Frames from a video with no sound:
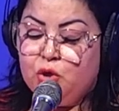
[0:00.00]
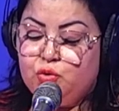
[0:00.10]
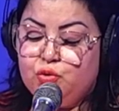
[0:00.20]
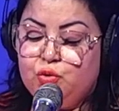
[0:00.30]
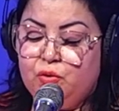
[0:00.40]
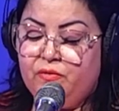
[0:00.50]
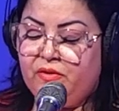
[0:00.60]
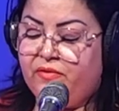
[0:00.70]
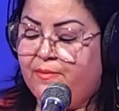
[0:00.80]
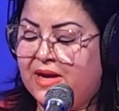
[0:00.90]
زوز قرون
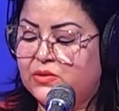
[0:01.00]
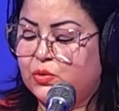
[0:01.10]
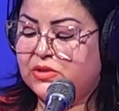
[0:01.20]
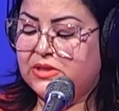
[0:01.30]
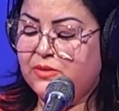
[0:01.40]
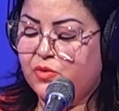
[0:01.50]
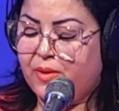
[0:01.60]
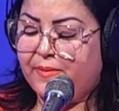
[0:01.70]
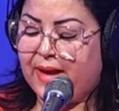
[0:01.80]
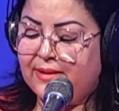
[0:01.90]
فلفل مقصوصين
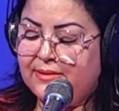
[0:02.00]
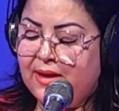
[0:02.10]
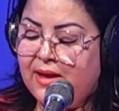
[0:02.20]
مربعات